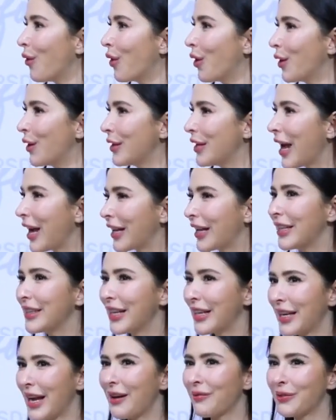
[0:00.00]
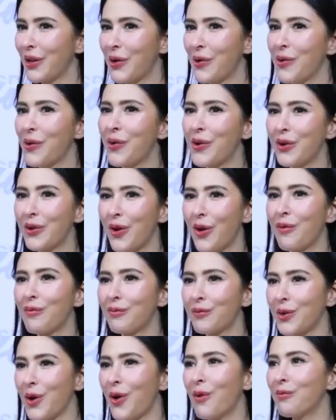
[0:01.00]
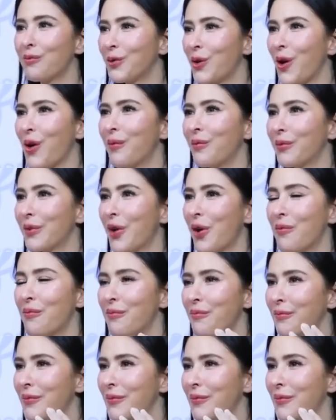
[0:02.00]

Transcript: อยากกินแต่น้ำเต้าหู้นมนมนมนม